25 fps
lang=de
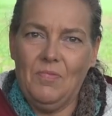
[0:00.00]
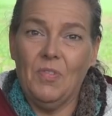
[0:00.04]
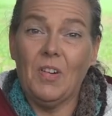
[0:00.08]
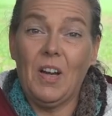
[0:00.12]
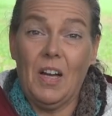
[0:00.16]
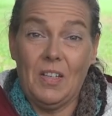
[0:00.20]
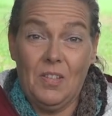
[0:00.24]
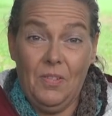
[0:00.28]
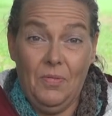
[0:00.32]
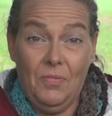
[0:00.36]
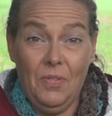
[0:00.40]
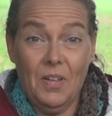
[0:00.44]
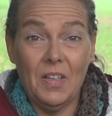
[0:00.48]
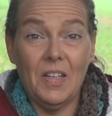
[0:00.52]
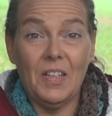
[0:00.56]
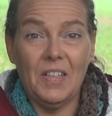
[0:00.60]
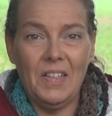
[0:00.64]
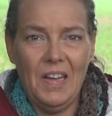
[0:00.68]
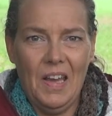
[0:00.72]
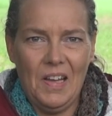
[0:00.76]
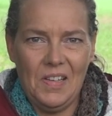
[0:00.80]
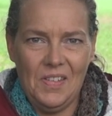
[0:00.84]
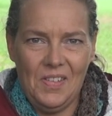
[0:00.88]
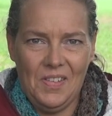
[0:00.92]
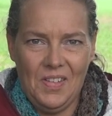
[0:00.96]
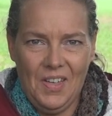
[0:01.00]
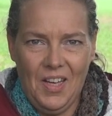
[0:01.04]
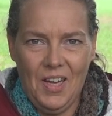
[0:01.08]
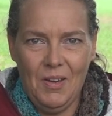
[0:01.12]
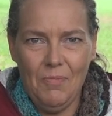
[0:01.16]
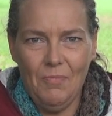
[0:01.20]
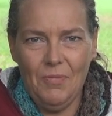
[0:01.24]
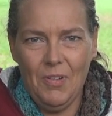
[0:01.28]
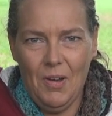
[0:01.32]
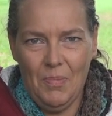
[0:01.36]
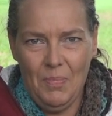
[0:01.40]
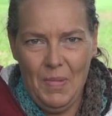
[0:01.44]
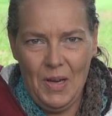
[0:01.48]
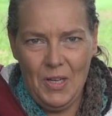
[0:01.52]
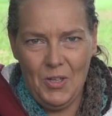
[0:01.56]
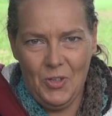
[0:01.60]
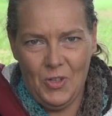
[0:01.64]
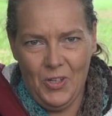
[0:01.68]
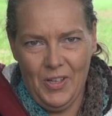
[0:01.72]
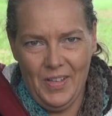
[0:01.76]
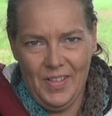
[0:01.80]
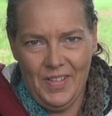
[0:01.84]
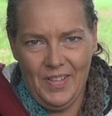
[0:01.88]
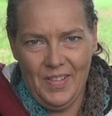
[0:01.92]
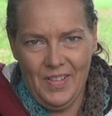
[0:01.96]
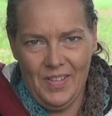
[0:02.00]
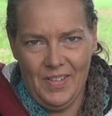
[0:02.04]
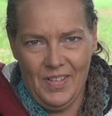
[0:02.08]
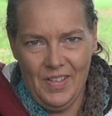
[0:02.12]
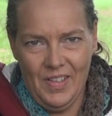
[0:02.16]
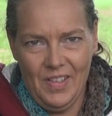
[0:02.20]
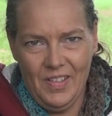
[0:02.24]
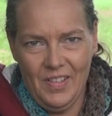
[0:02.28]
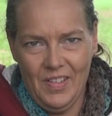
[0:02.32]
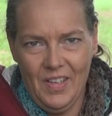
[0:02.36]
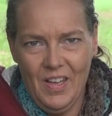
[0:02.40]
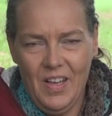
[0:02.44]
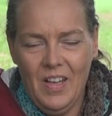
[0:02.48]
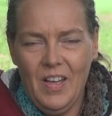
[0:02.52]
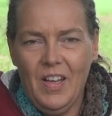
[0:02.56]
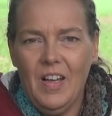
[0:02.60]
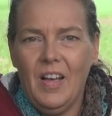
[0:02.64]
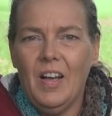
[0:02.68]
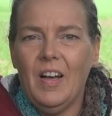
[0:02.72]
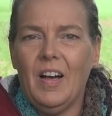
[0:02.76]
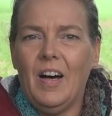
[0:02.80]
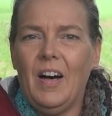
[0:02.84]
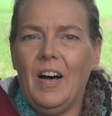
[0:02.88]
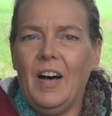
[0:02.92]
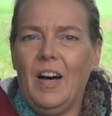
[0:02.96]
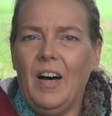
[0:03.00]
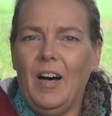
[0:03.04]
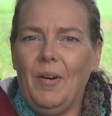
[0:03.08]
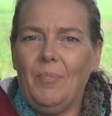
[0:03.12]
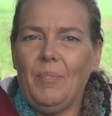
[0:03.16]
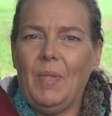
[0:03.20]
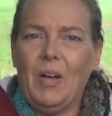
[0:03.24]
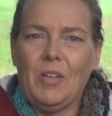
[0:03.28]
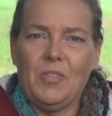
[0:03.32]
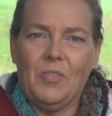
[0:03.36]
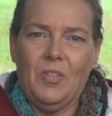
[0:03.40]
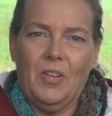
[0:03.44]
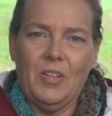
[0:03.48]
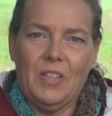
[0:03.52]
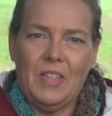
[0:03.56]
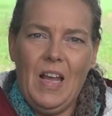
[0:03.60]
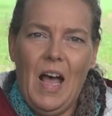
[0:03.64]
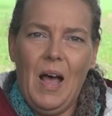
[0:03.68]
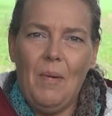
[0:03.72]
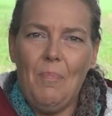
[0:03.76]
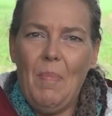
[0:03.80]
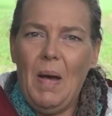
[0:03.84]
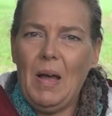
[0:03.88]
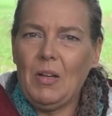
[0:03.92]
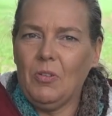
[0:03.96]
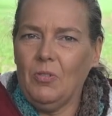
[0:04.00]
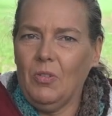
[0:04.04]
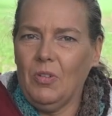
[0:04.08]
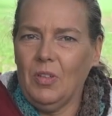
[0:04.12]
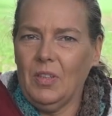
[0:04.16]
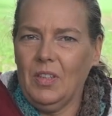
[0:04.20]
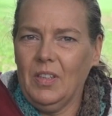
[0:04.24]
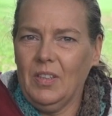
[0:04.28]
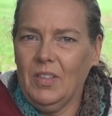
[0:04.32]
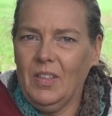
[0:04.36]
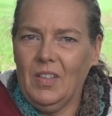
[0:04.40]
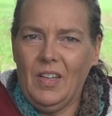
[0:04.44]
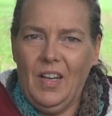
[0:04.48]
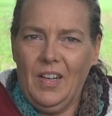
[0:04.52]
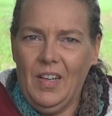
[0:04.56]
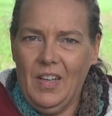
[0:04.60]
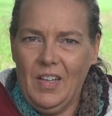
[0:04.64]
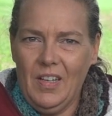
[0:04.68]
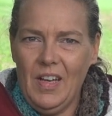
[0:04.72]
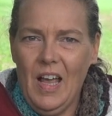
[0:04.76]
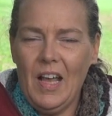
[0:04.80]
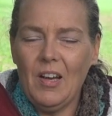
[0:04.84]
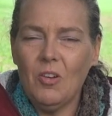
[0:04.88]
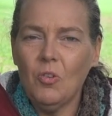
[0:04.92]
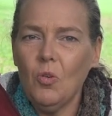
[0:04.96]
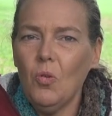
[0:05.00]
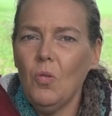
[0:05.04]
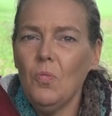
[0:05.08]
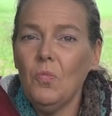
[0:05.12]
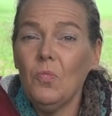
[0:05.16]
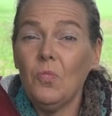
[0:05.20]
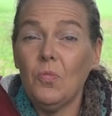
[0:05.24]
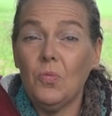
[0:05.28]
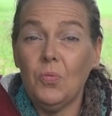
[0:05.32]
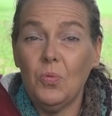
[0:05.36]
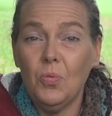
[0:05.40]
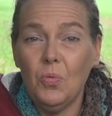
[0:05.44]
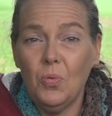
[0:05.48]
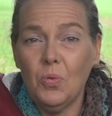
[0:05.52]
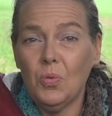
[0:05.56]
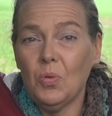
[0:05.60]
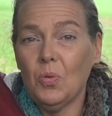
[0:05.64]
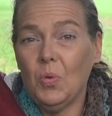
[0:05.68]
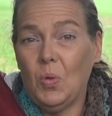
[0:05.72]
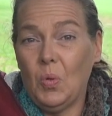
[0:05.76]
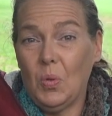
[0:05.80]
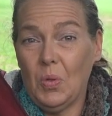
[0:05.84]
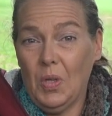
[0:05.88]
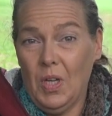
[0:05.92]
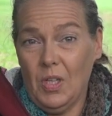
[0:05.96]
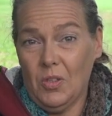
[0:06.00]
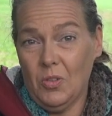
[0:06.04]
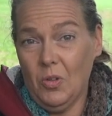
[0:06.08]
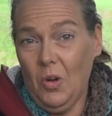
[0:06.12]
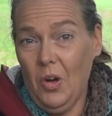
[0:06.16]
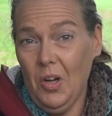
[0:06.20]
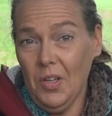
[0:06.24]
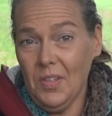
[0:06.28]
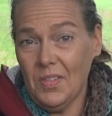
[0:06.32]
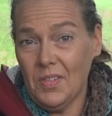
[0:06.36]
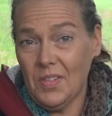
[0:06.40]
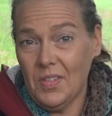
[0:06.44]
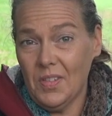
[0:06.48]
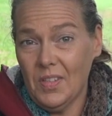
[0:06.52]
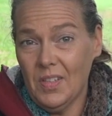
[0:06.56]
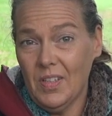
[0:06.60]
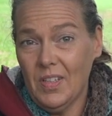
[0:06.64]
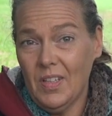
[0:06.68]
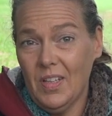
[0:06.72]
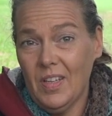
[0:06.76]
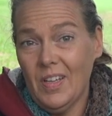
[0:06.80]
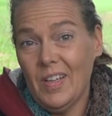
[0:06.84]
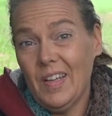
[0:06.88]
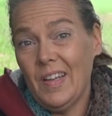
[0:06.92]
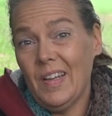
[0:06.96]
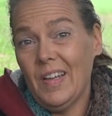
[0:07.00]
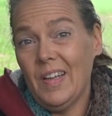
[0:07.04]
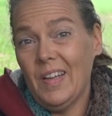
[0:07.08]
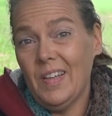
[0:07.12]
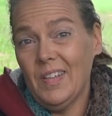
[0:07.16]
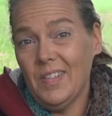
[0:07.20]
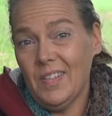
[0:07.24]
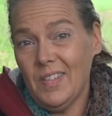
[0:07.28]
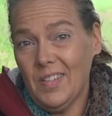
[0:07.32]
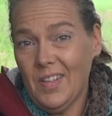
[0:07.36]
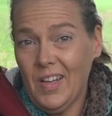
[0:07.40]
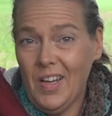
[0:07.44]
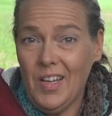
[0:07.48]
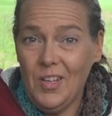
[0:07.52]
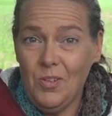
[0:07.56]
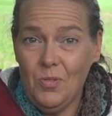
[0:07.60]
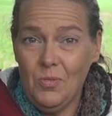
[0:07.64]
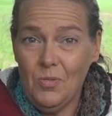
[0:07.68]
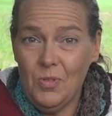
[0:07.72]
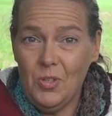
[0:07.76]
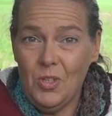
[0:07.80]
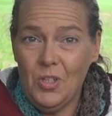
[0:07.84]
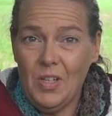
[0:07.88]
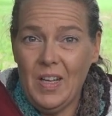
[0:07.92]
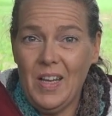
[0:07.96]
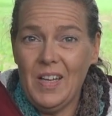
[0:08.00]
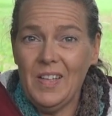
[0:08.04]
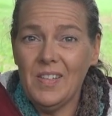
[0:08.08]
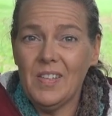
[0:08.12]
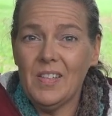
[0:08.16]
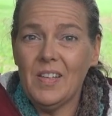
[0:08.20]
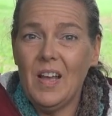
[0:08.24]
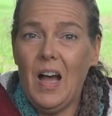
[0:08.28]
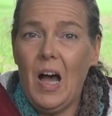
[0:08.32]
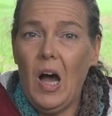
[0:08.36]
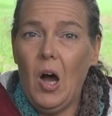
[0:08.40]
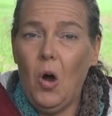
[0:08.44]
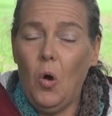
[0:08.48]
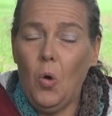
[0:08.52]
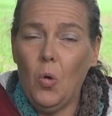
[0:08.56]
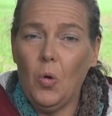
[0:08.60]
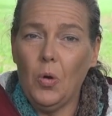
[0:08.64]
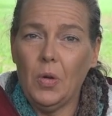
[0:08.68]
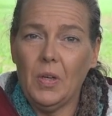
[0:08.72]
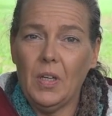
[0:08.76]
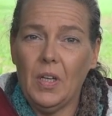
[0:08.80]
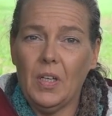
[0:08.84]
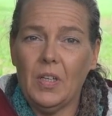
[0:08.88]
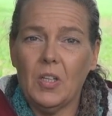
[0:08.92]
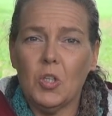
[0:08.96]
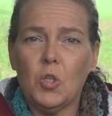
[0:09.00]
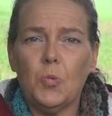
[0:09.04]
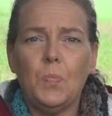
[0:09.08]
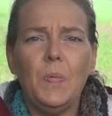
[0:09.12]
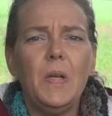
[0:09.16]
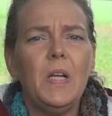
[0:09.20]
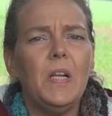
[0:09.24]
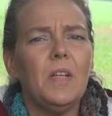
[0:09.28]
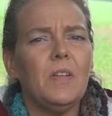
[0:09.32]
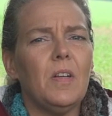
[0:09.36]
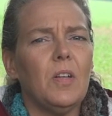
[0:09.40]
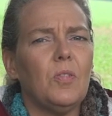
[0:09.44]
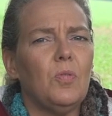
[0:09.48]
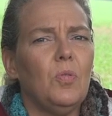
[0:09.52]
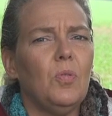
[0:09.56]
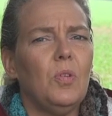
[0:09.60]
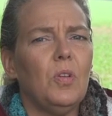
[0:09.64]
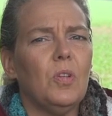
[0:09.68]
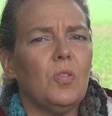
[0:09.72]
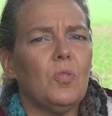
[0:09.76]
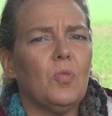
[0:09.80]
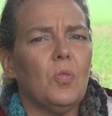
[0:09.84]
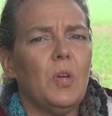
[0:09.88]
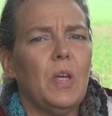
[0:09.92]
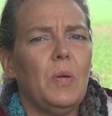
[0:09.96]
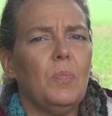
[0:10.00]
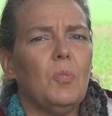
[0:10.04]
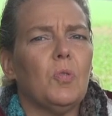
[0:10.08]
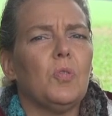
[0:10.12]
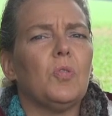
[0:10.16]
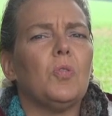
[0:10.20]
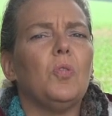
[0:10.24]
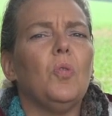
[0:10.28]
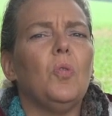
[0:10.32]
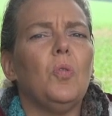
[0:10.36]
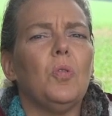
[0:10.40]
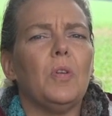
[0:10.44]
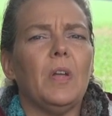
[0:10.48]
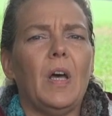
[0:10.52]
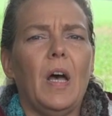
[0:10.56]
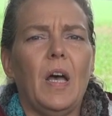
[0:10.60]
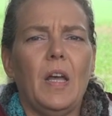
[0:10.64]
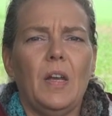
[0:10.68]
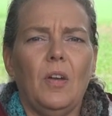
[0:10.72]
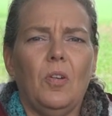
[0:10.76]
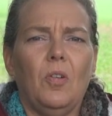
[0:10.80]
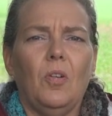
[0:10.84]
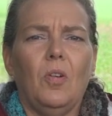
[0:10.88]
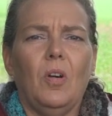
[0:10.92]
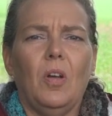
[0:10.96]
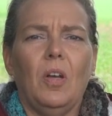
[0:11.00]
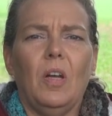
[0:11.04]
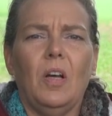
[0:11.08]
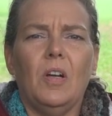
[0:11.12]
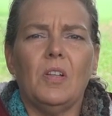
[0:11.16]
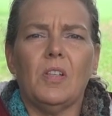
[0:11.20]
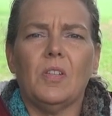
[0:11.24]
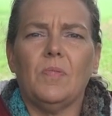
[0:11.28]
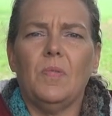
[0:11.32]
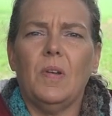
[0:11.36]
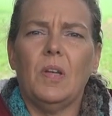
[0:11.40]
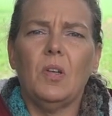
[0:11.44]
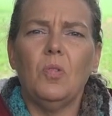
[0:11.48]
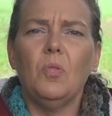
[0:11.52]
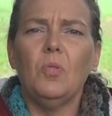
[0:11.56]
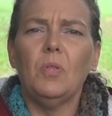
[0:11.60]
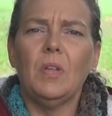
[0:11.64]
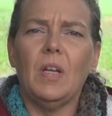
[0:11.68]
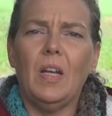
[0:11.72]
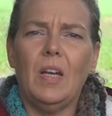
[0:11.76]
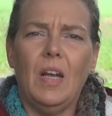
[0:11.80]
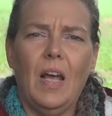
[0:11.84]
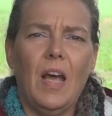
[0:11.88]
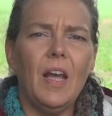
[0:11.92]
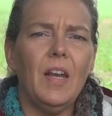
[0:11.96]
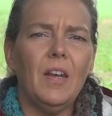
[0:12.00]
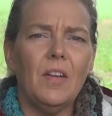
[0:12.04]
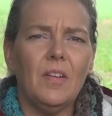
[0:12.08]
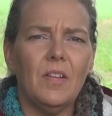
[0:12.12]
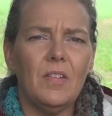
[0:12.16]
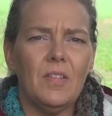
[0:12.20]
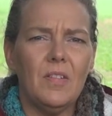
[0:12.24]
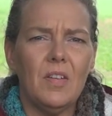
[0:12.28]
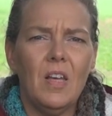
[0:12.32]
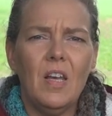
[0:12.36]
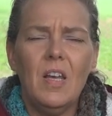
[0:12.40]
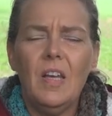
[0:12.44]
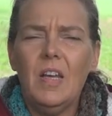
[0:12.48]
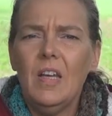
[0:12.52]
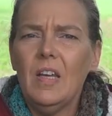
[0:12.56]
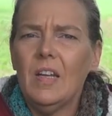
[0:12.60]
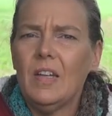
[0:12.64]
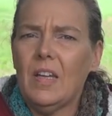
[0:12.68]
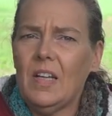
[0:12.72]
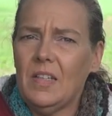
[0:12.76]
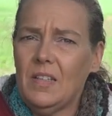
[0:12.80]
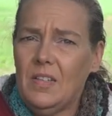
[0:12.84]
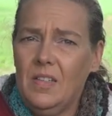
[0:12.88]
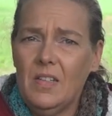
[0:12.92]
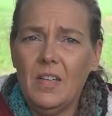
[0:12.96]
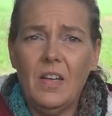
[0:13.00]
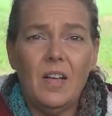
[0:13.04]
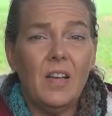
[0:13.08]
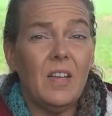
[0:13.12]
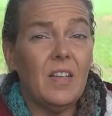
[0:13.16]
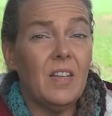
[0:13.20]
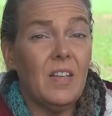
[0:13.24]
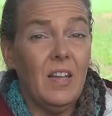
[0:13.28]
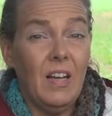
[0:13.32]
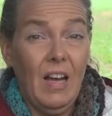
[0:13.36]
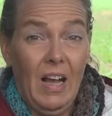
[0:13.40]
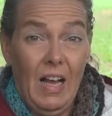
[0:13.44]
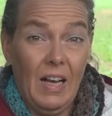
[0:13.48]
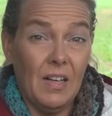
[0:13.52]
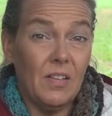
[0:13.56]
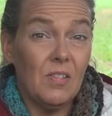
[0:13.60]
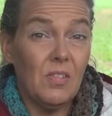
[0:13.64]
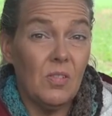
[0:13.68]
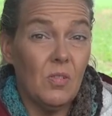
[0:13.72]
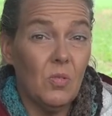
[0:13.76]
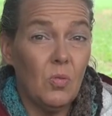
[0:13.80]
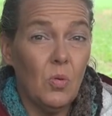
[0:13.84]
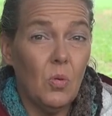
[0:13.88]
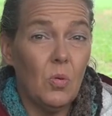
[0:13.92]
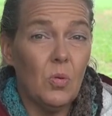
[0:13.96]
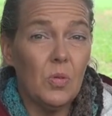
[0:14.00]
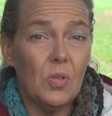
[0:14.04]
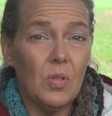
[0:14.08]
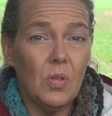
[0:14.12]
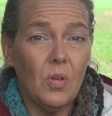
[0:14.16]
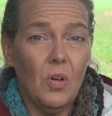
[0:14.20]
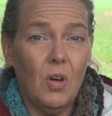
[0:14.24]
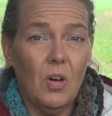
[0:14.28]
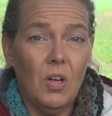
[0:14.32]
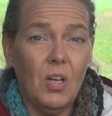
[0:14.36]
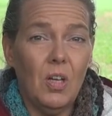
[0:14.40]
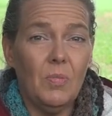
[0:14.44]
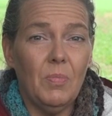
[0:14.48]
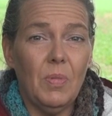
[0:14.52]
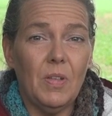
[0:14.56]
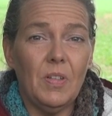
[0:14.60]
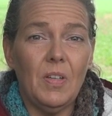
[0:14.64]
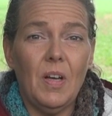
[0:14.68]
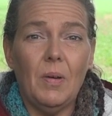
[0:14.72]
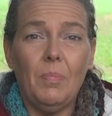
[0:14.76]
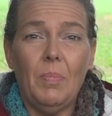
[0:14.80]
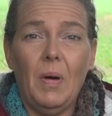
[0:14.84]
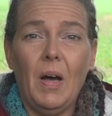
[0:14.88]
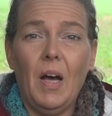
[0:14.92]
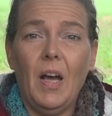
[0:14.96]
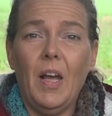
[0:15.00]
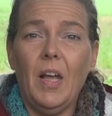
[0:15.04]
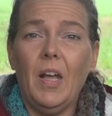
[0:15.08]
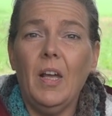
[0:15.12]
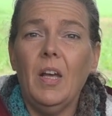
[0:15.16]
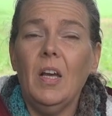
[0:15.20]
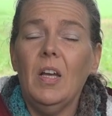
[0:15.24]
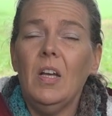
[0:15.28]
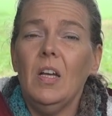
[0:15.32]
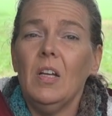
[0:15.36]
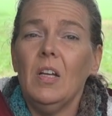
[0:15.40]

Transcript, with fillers: also wirklich extrem vermenschlichte Sicht. Ähm, also auch da macht euch gerne Gedanken drum. Wut oder Trotz ist Trennungsstress auch nicht. Es spielen natürlich so Emotionen eine Rolle. Also wenn ein Hund alleine ist, da hat sicherlich Angst eine große Rolle mit dabei,